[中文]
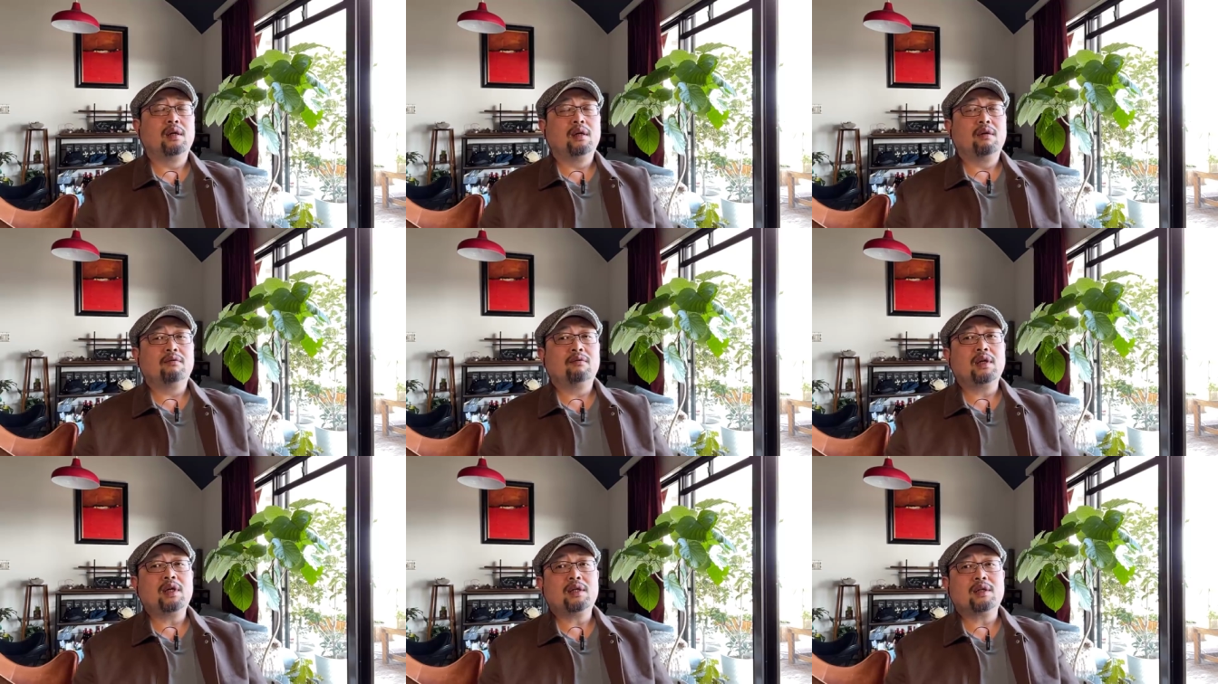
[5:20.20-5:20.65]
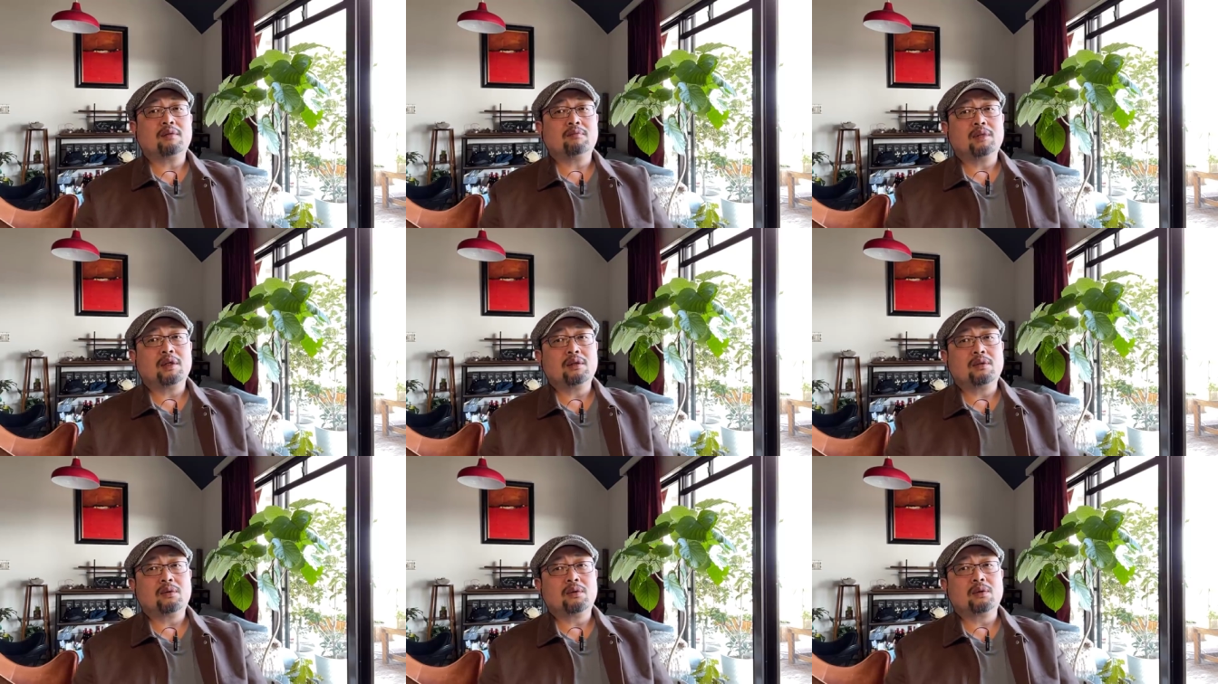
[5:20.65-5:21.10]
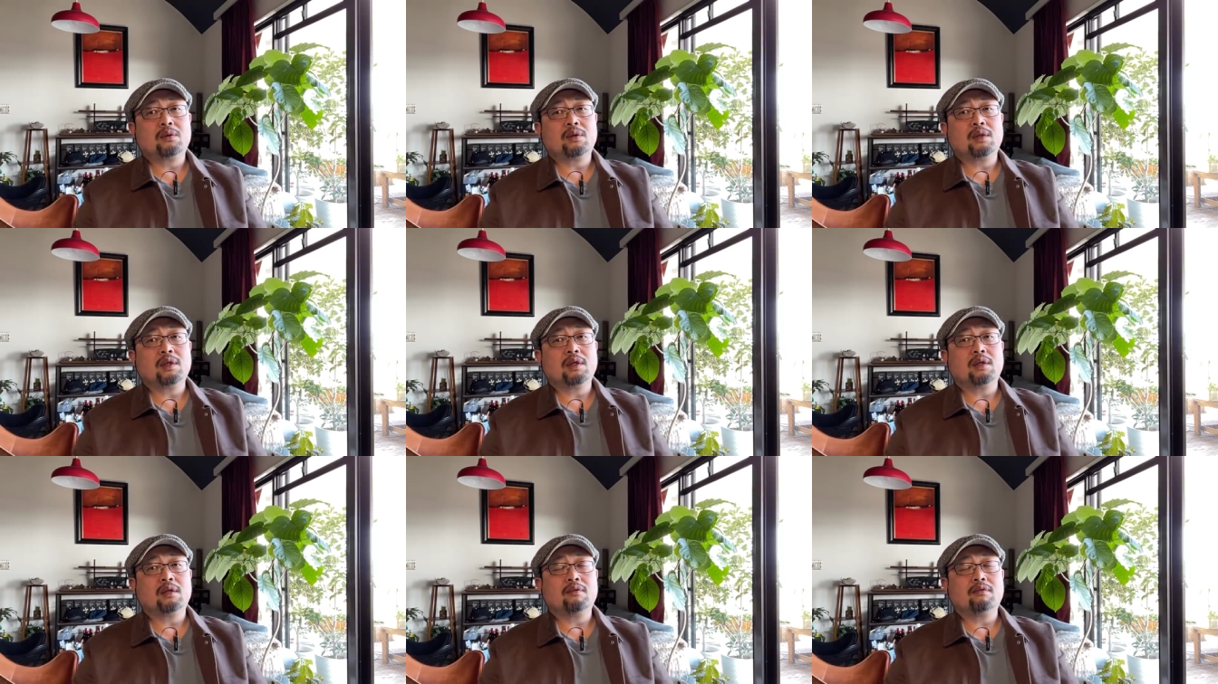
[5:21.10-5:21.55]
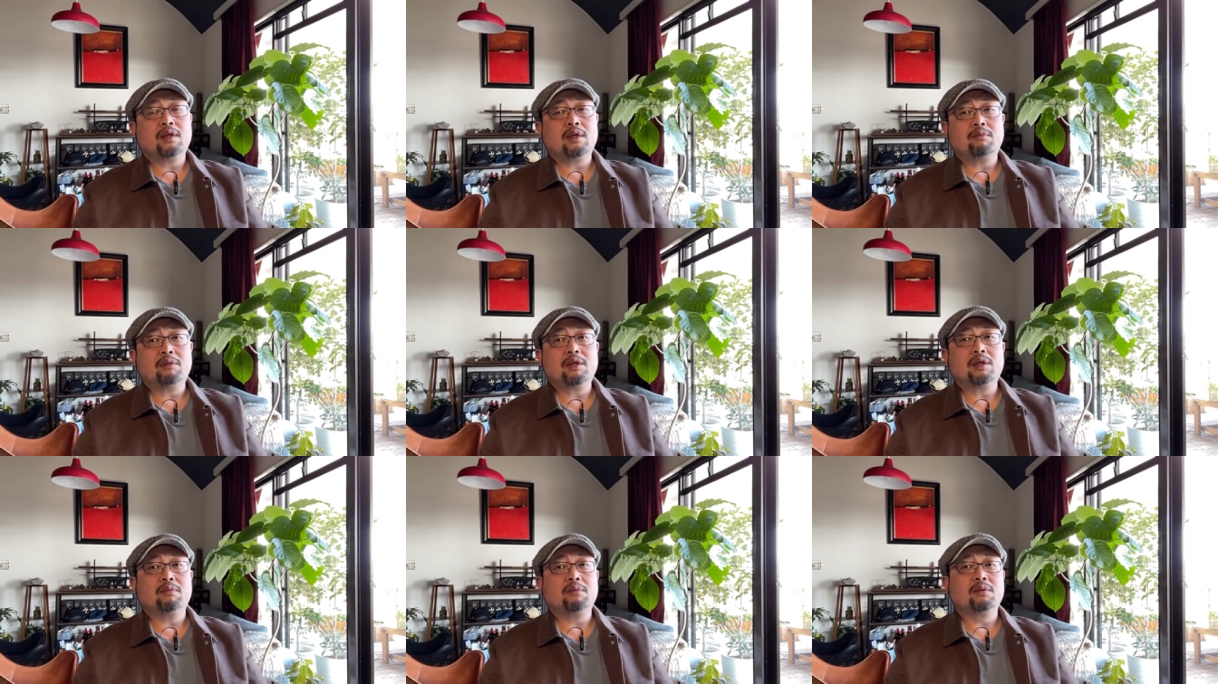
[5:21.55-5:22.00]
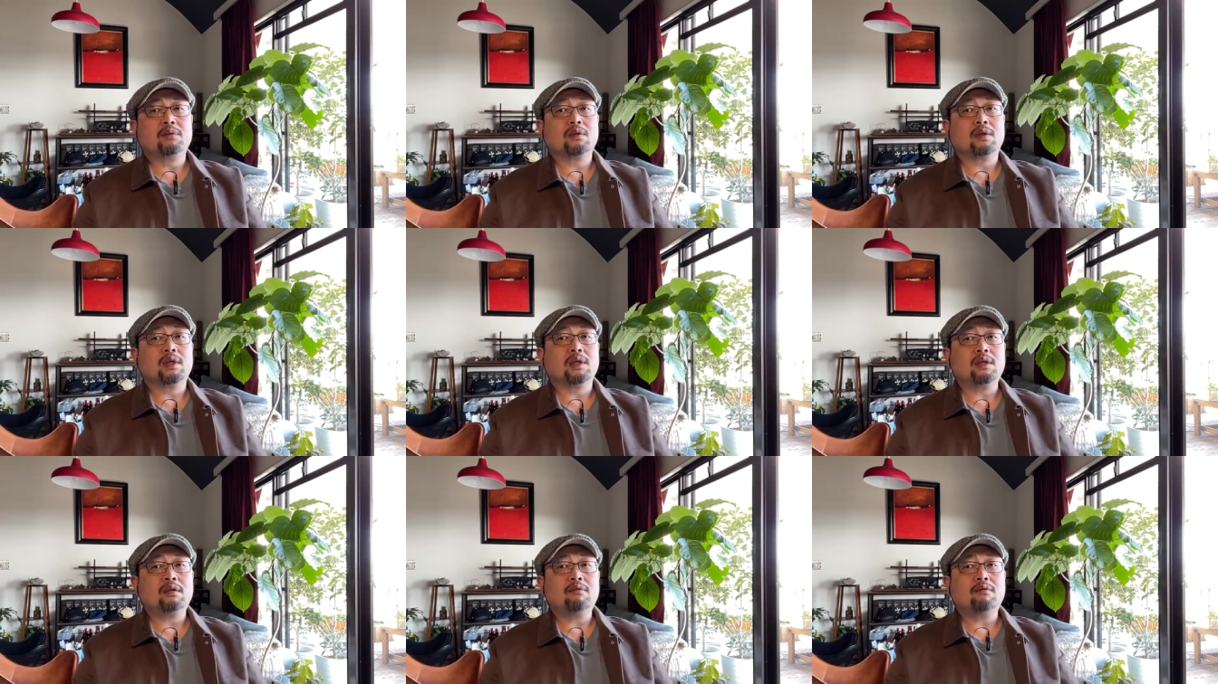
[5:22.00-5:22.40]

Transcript: 为什么呢？就是说呢，为什么这么说呢？